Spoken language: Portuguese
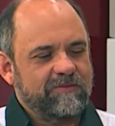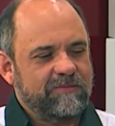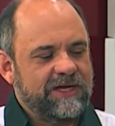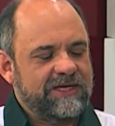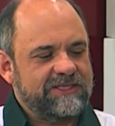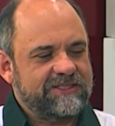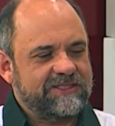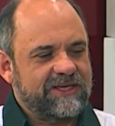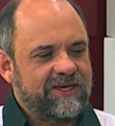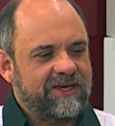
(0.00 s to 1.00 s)
mas
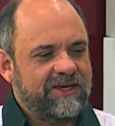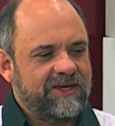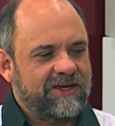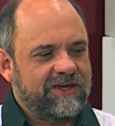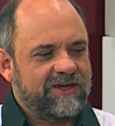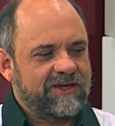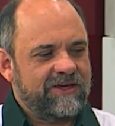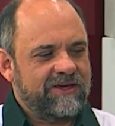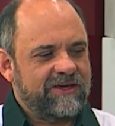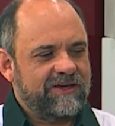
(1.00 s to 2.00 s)

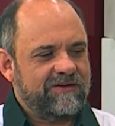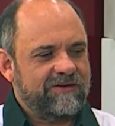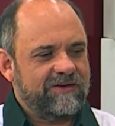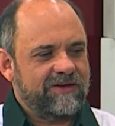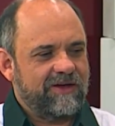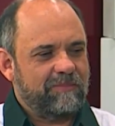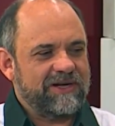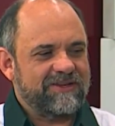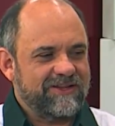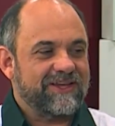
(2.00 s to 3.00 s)
é a
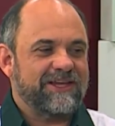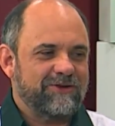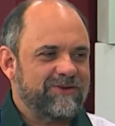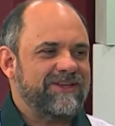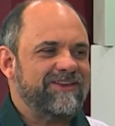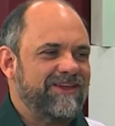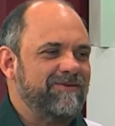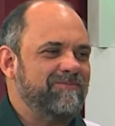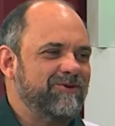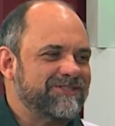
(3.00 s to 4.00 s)
partir daquilo eu tentei
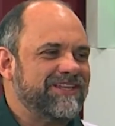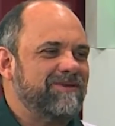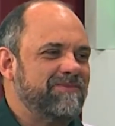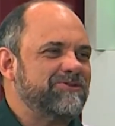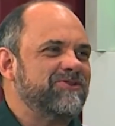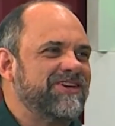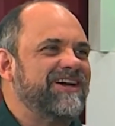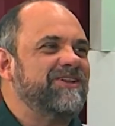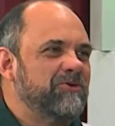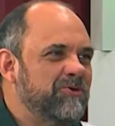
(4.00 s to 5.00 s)
mostrar a pessoa de
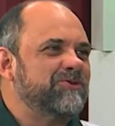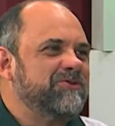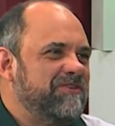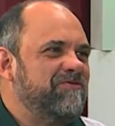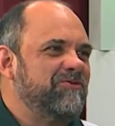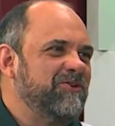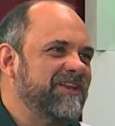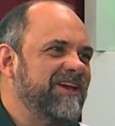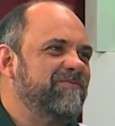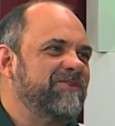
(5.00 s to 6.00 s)
carne e osso que foi,
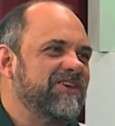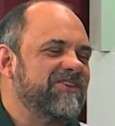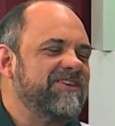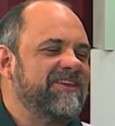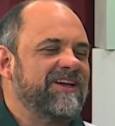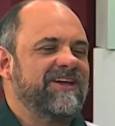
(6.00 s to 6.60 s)
né? Porque a gente está